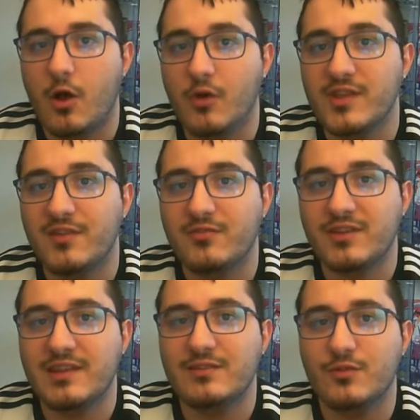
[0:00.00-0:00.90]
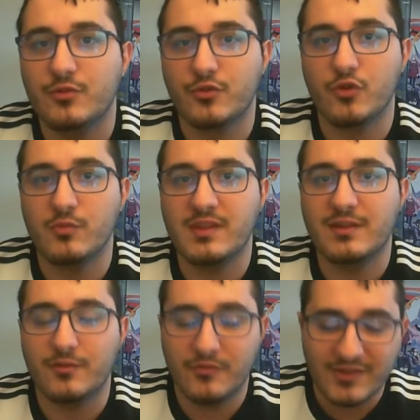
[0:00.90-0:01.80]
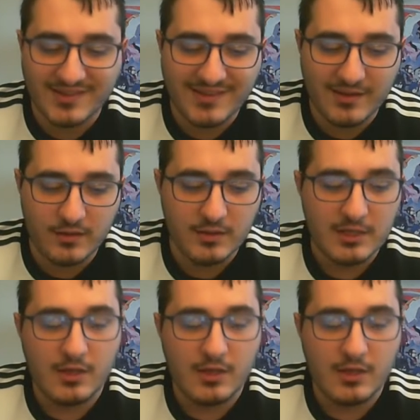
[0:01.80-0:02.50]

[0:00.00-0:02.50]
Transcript: en avril 2021.